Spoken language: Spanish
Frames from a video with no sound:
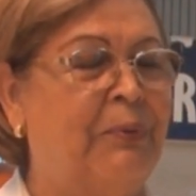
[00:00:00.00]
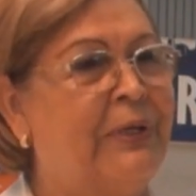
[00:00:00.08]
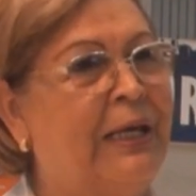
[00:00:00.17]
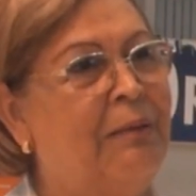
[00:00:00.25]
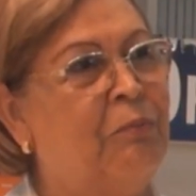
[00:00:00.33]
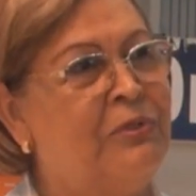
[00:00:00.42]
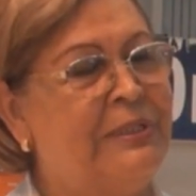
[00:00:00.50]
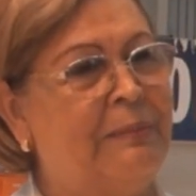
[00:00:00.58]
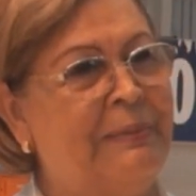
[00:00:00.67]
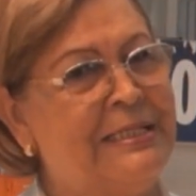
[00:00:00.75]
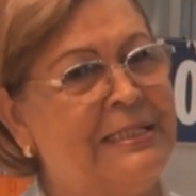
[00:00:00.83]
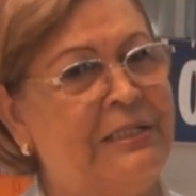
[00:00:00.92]
porque
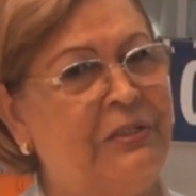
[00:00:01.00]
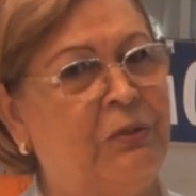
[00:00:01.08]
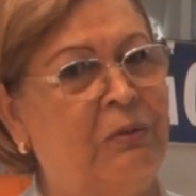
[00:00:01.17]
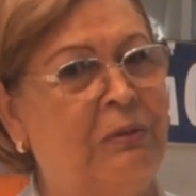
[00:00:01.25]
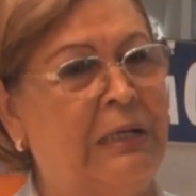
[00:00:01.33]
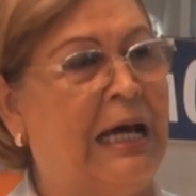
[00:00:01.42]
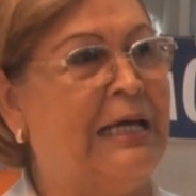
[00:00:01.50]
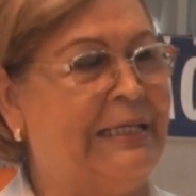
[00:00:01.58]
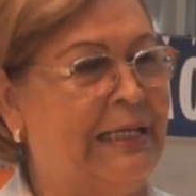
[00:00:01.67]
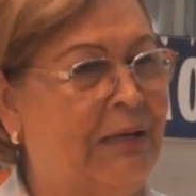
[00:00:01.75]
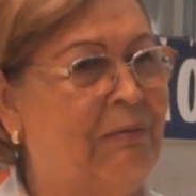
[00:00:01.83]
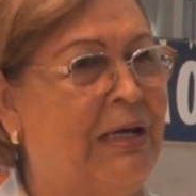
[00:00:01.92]
muchas veces yo
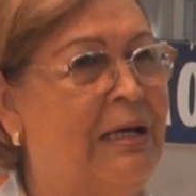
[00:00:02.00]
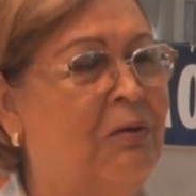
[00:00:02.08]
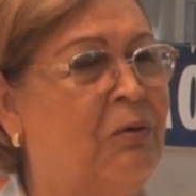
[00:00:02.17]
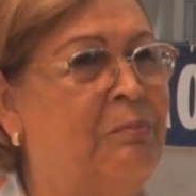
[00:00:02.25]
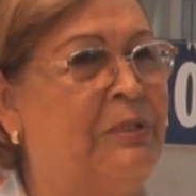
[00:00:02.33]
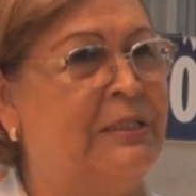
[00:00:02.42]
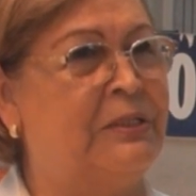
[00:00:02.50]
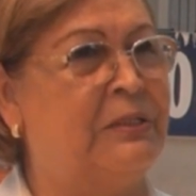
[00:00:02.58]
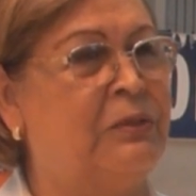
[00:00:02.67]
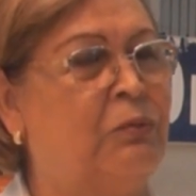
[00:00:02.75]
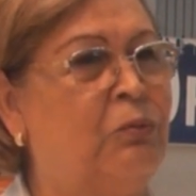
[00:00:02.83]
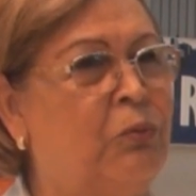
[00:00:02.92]
ayer hablaba con
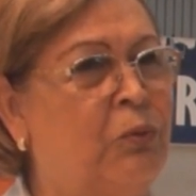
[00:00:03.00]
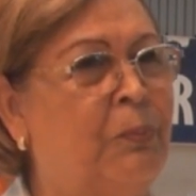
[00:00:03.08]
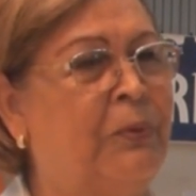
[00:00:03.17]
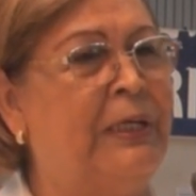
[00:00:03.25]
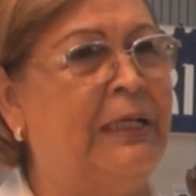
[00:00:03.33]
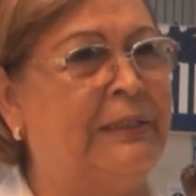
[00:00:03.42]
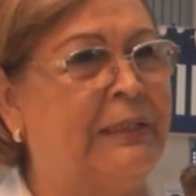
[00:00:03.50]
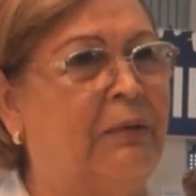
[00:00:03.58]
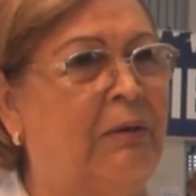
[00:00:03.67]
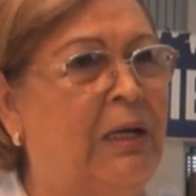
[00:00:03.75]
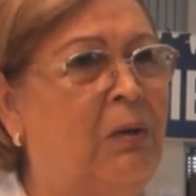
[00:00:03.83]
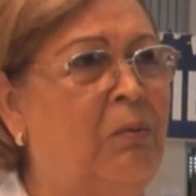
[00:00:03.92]
mis, un grupo de
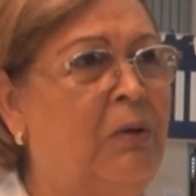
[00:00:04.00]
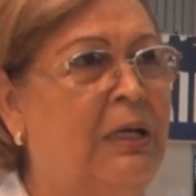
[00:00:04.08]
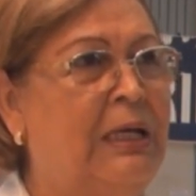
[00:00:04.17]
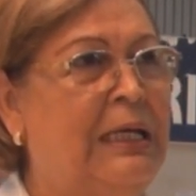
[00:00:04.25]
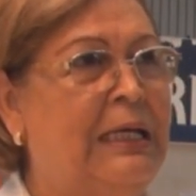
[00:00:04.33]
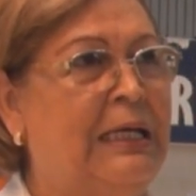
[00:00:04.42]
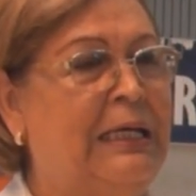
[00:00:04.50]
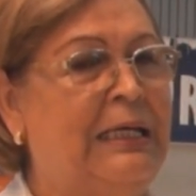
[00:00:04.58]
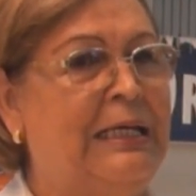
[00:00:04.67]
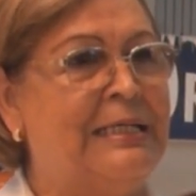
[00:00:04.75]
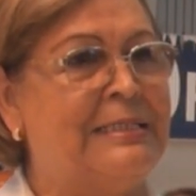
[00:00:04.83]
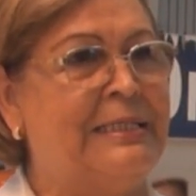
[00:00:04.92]
trabajo
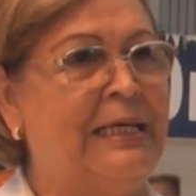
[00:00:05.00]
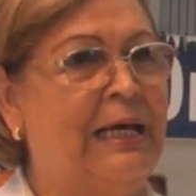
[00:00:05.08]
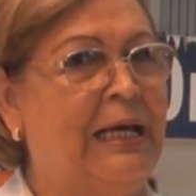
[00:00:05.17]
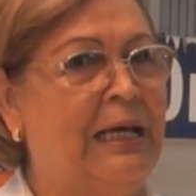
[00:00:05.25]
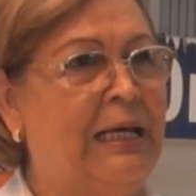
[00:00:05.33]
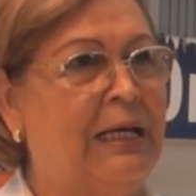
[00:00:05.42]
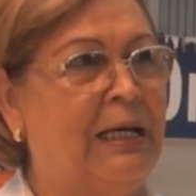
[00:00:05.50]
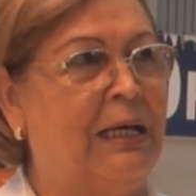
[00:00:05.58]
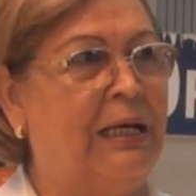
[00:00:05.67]
y le decía,